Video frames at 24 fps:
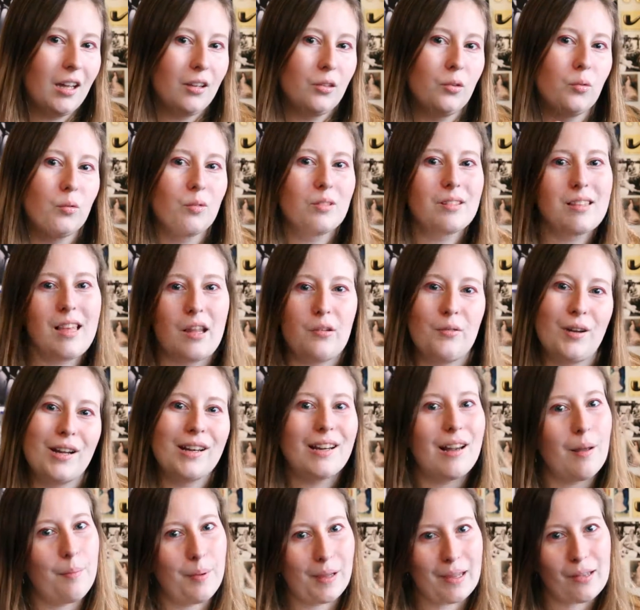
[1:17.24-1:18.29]
donc ça doit
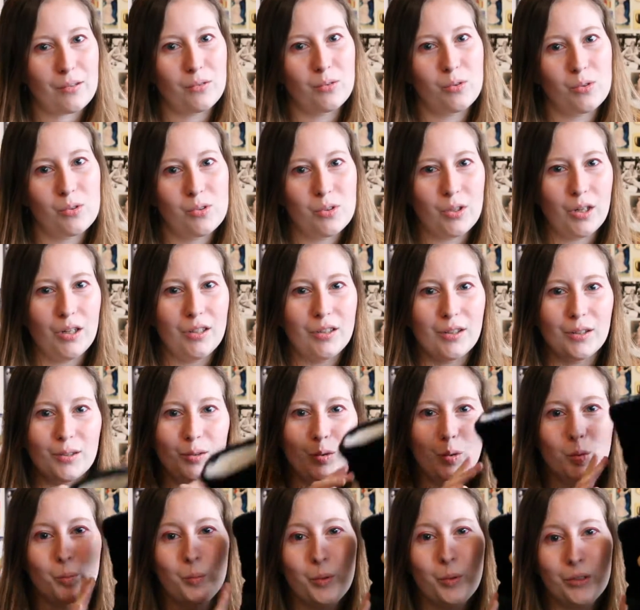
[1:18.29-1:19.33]
être la période de
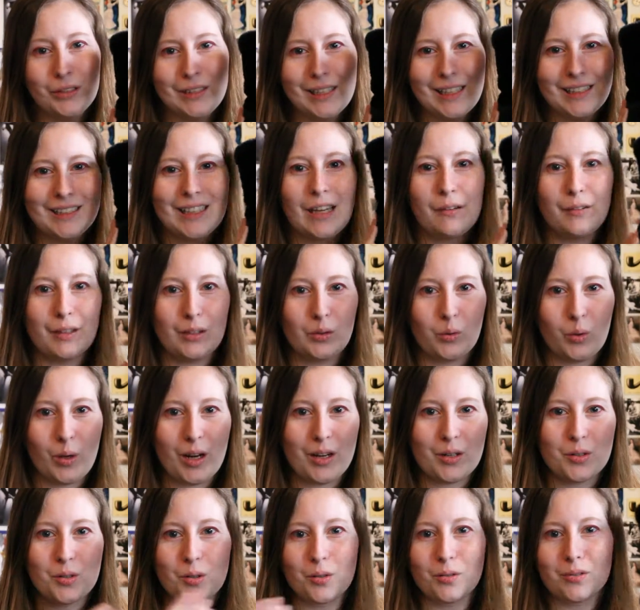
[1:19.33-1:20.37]
solde. Donc peut-être qu'avec de
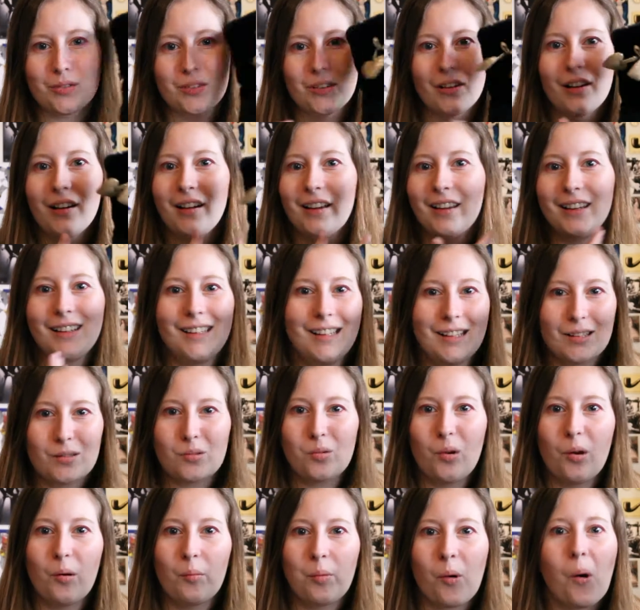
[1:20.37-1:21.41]
la chance, ils
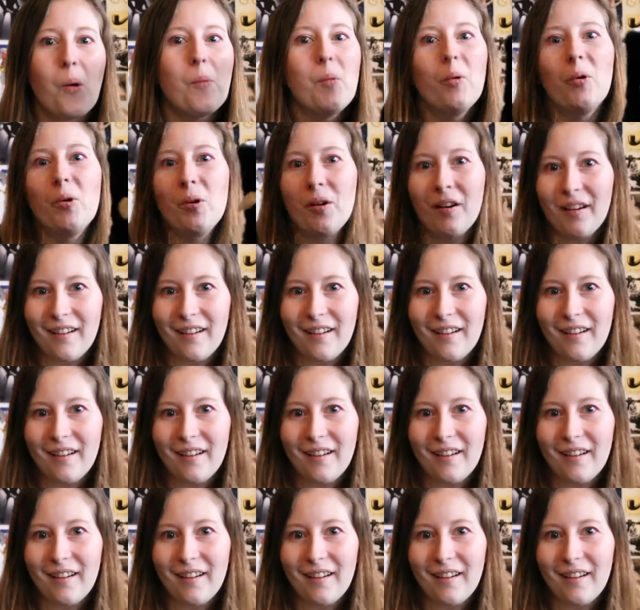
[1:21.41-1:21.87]
sont en promo.